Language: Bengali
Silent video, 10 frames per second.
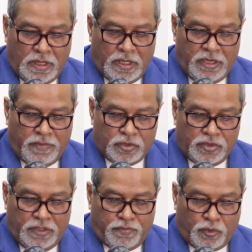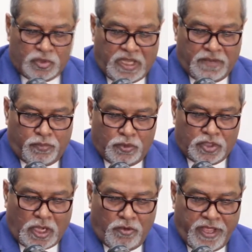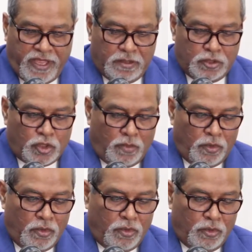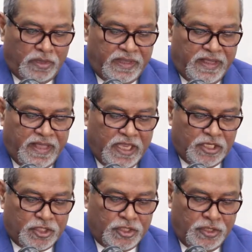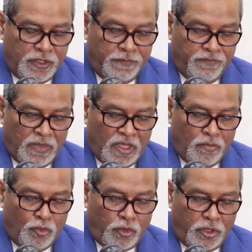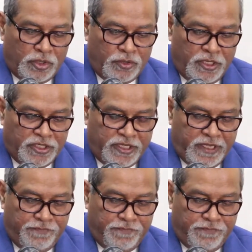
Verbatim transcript: নির্বাচনী প্রচার প্রচারণায় সমগ্র দেশ মুখরিত হয়েছে